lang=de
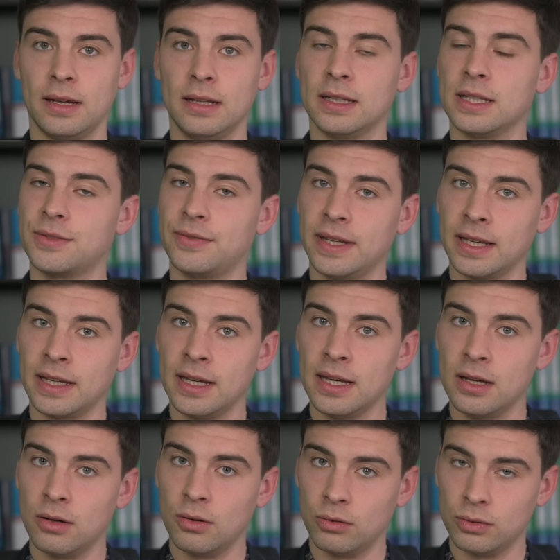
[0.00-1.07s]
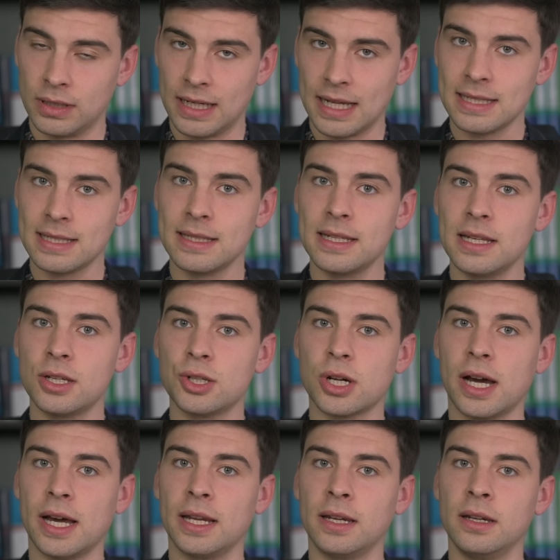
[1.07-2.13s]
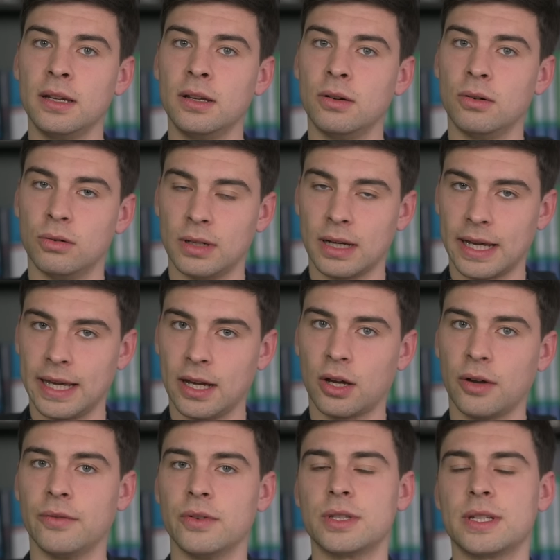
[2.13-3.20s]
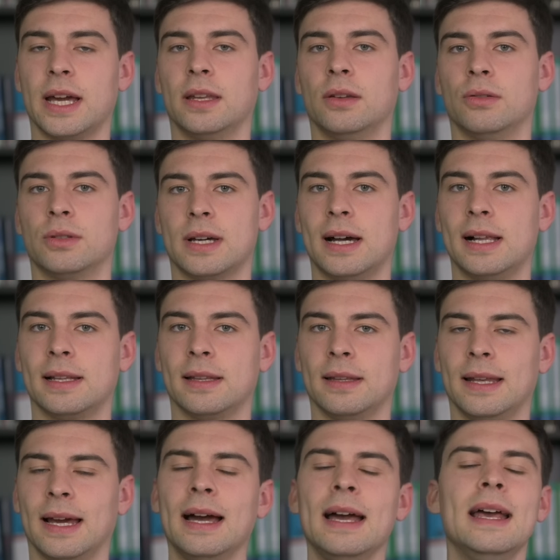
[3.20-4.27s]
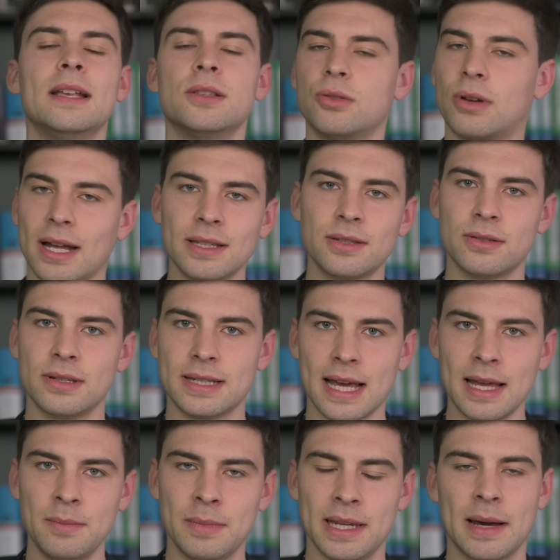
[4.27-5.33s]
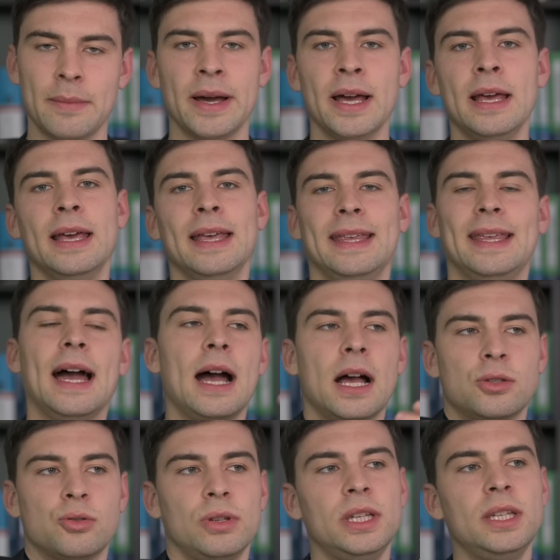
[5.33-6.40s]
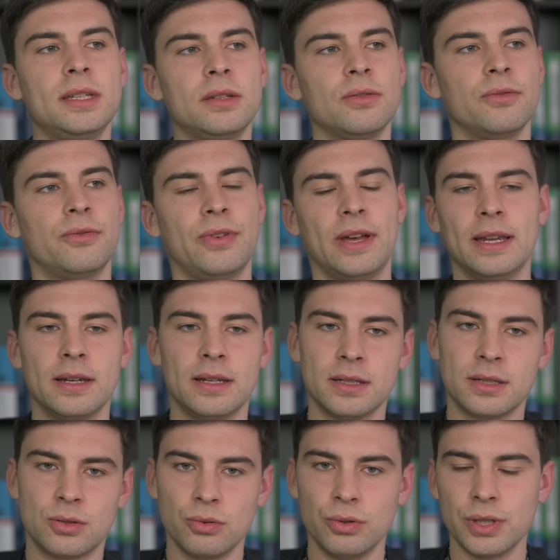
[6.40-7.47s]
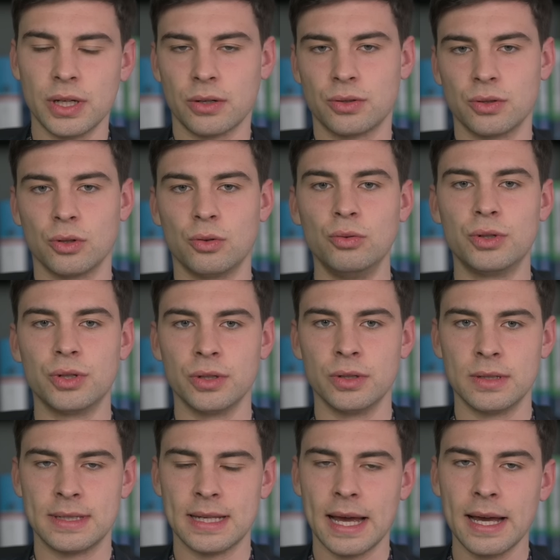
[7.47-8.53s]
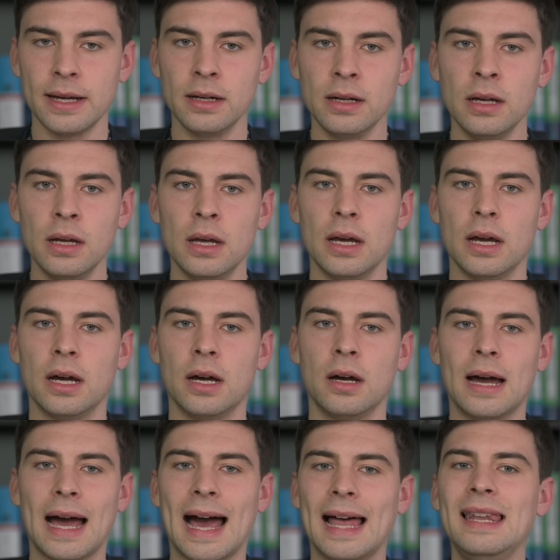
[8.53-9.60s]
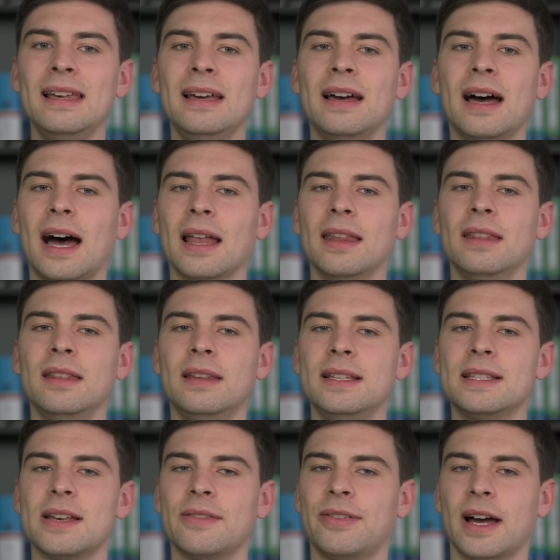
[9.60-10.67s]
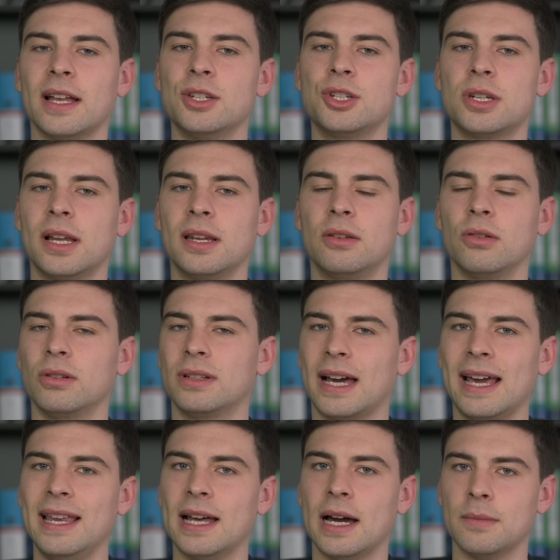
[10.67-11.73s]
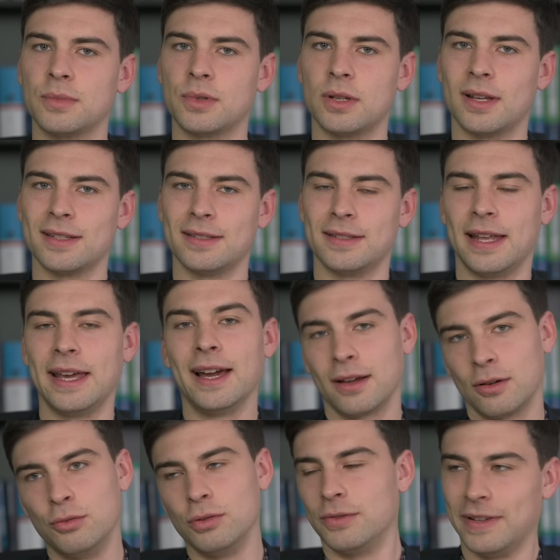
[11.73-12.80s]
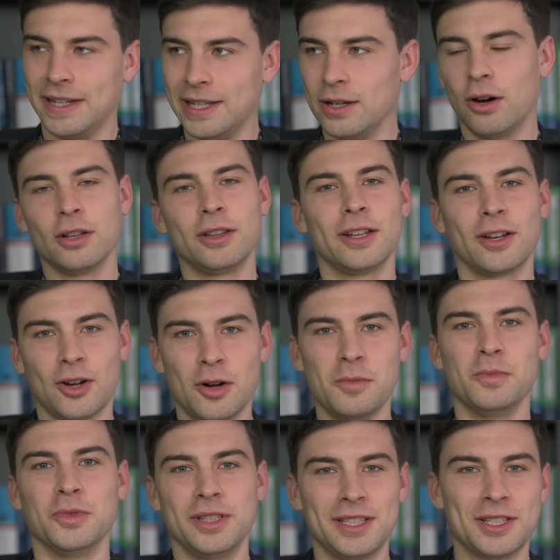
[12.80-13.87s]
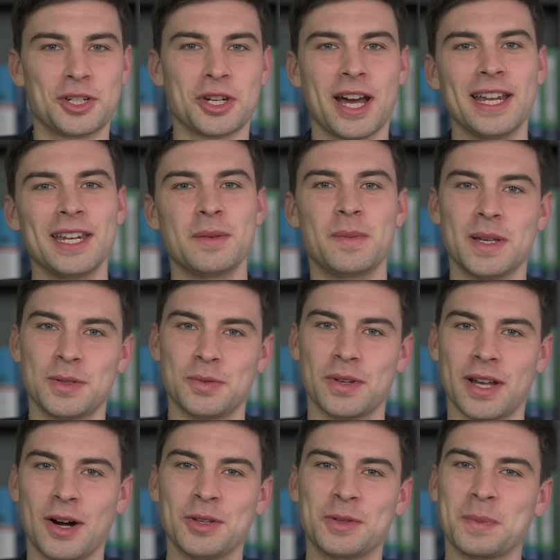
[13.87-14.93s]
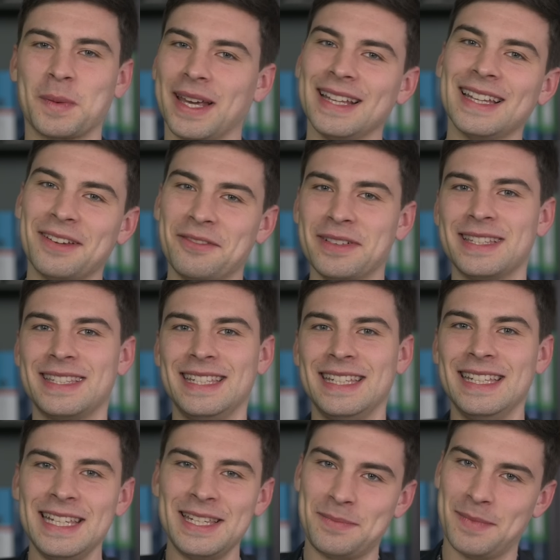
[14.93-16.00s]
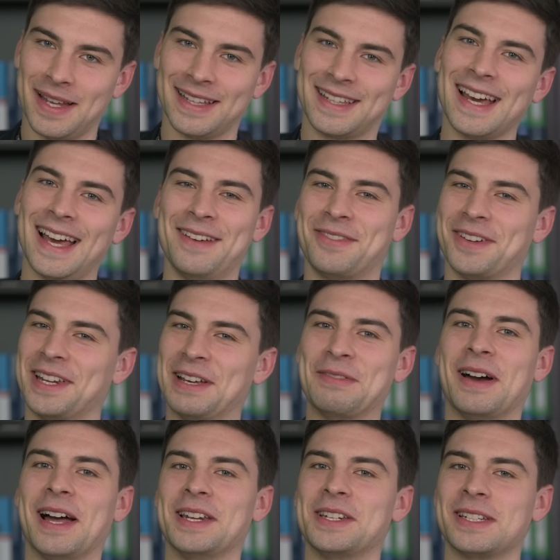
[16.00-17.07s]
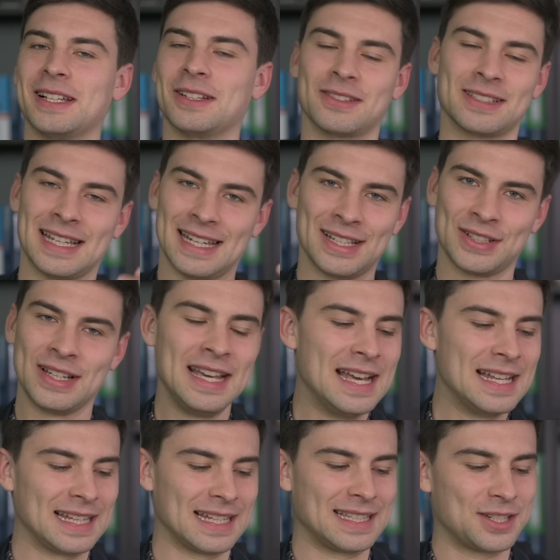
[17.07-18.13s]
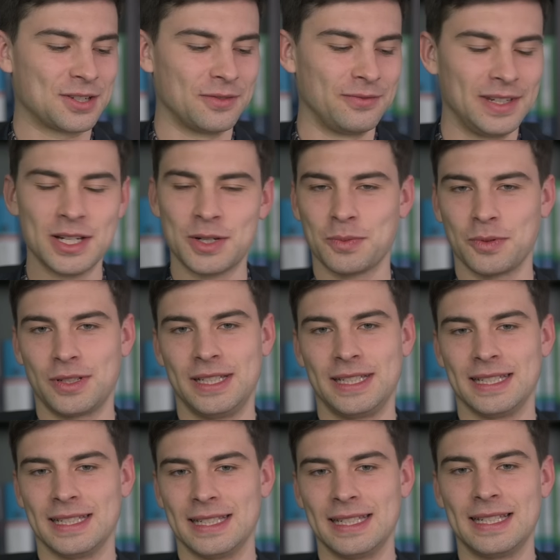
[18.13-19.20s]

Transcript: Deswegen unterlassen Sie das Schreien und nachher können wir uns gerne unterhalten. Ja, so kannst du das einbinden. Aber ja, also ich fände das durchaus eine gute Sache, äh, alle an dieser Veranstaltung teilhaben zu lassen. Naja, gut, wenn die Ordner kommen und diese schreiende Person rausbringen, dann wird sie nicht mehr Teil von der Veranstaltung sein. Also das ist schon widersprüchlich in sich